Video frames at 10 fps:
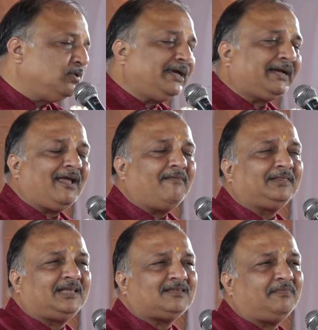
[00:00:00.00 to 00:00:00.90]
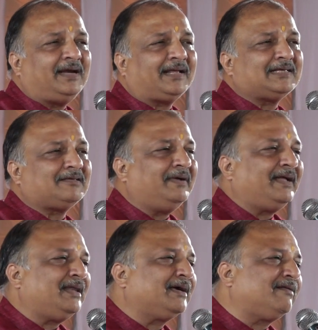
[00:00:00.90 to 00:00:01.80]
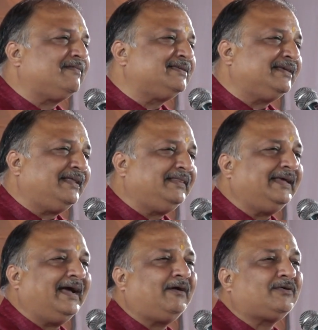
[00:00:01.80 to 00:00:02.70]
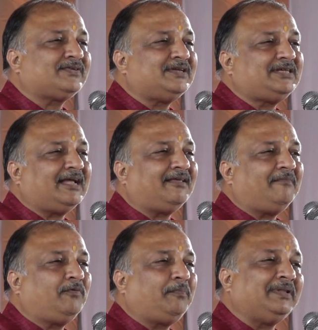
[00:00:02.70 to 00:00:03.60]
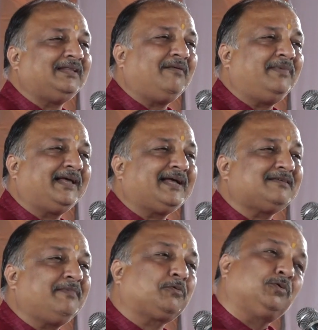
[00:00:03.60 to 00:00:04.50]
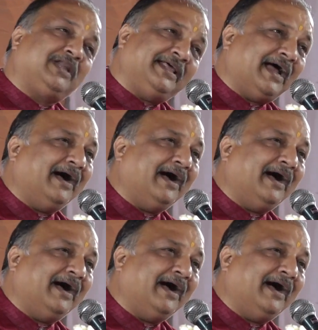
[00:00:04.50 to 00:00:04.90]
मुझे केवल दस मिनट का समय अनिल अग्रवंशी ने दिया है और संचालन में वो पंद्रह मिनट का समय खुद ले